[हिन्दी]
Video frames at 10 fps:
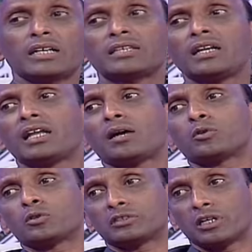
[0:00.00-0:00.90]
असल नाम
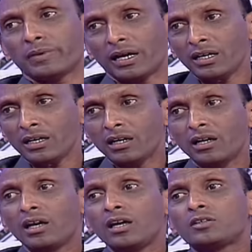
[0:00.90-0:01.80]
रुस्तम आ हम्म।
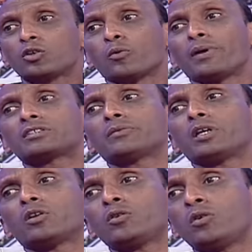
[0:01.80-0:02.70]
शोभा च
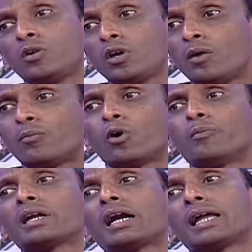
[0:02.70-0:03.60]
मेनु
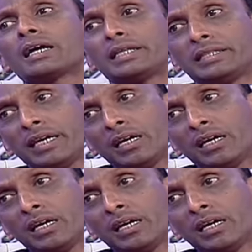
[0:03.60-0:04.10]
मोहम्मद राणा कहते